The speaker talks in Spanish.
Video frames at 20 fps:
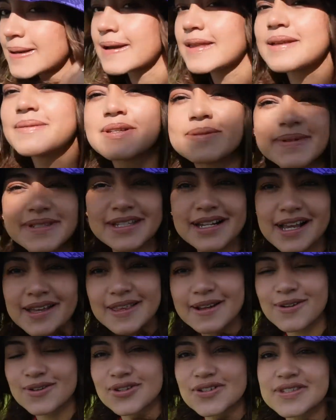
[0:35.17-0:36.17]
Cada vez más cerca
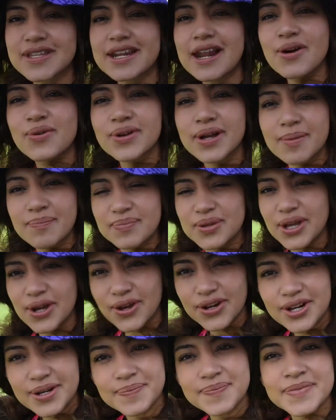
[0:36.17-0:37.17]
de conocer a un
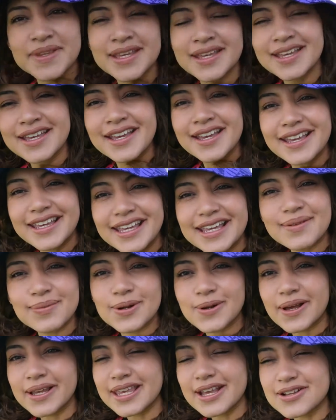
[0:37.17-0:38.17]
campeón y
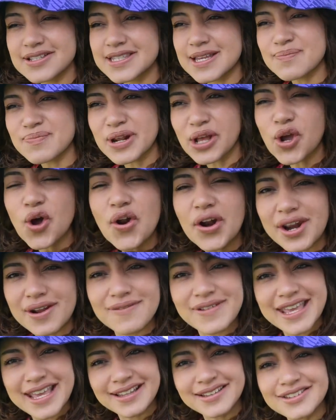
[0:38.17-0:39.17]
bueno, aquí siempre
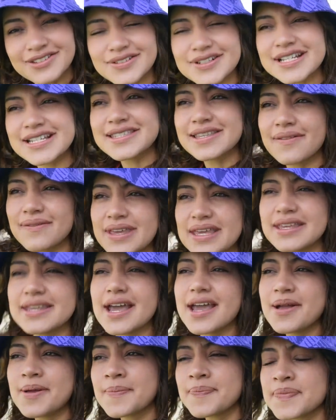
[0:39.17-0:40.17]
corre viento en esta
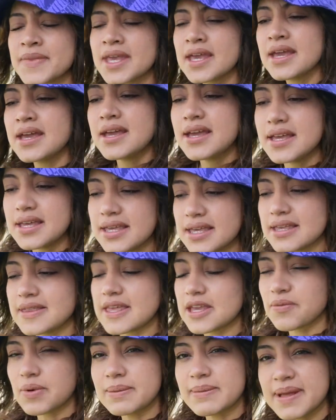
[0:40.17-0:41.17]
villa y
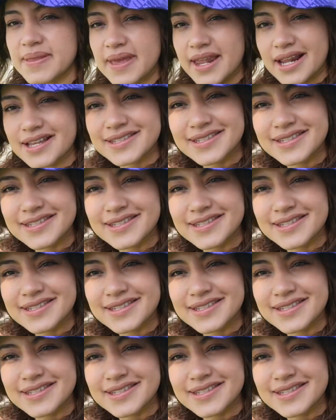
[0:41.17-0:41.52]
de igual manera.